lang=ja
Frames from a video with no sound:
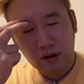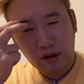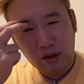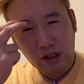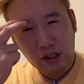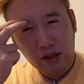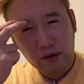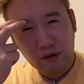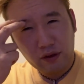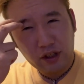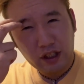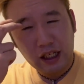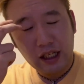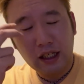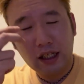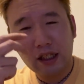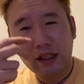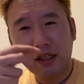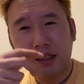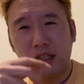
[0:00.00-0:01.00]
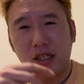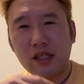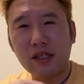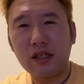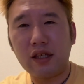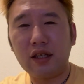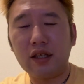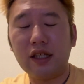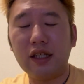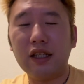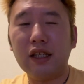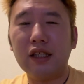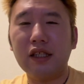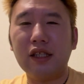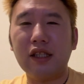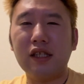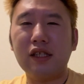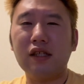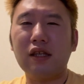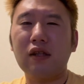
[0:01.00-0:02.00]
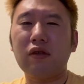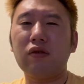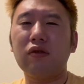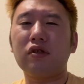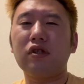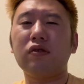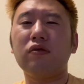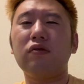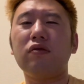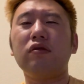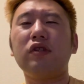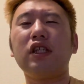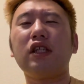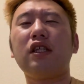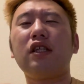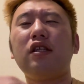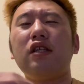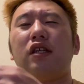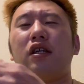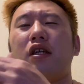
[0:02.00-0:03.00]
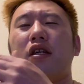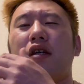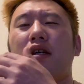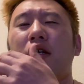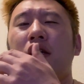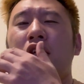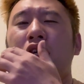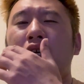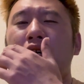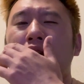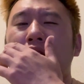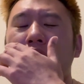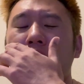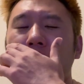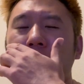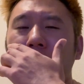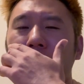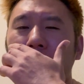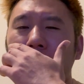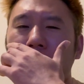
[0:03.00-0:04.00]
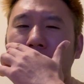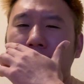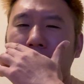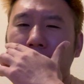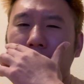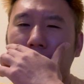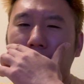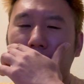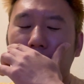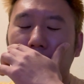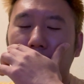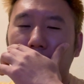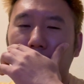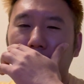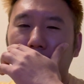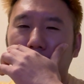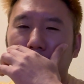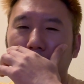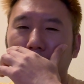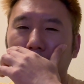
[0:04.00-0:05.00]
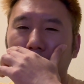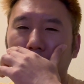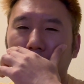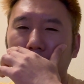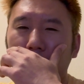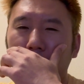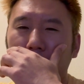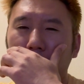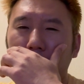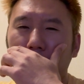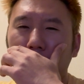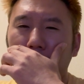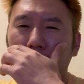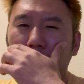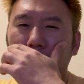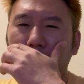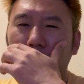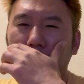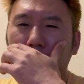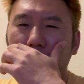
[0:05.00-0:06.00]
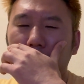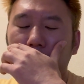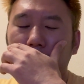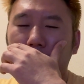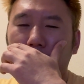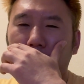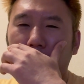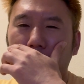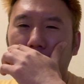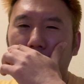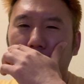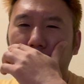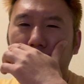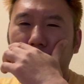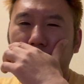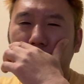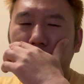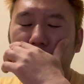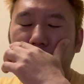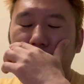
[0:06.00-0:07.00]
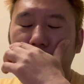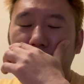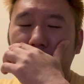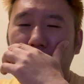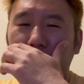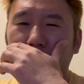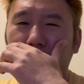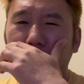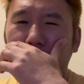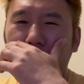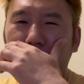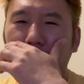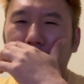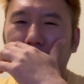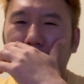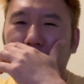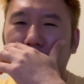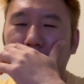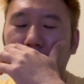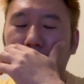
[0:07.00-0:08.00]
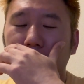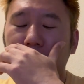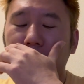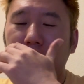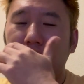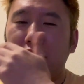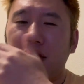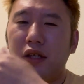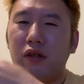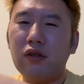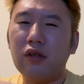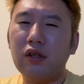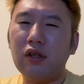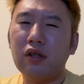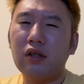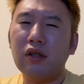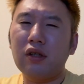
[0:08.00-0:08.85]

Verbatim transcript: すごく考えたんですね考えたんですけど総合的に考えてやっぱこれみんなが幸せになる、